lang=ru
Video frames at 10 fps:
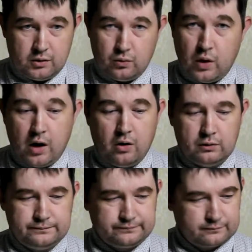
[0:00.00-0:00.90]

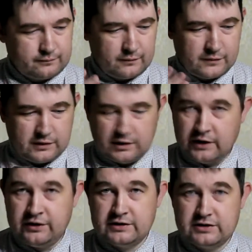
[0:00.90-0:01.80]
Вау.
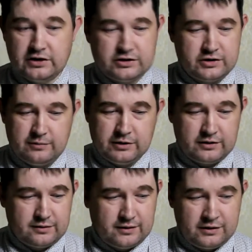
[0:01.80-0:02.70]
Однозначно, ребята.
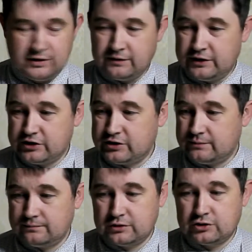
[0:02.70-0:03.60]
Это товарищи
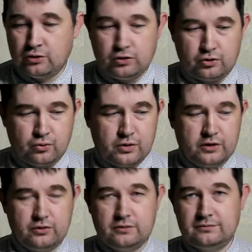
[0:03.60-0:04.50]
стоят друг друга,
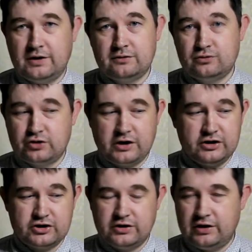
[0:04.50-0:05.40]
но в данном случае,
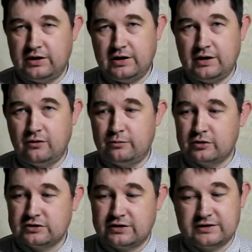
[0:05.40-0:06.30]
конечно, Даниэль его
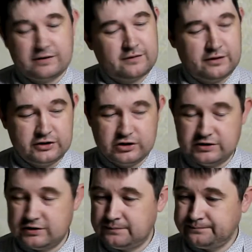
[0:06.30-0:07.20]
просто разорвал на
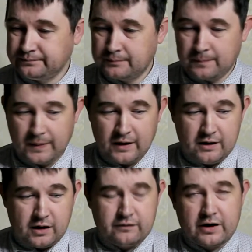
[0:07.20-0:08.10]
части.
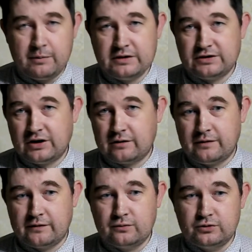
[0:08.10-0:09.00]
Как в аромате, так и
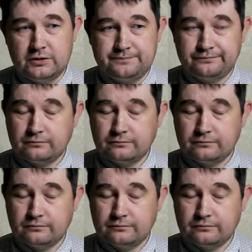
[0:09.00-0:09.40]
во вкусе.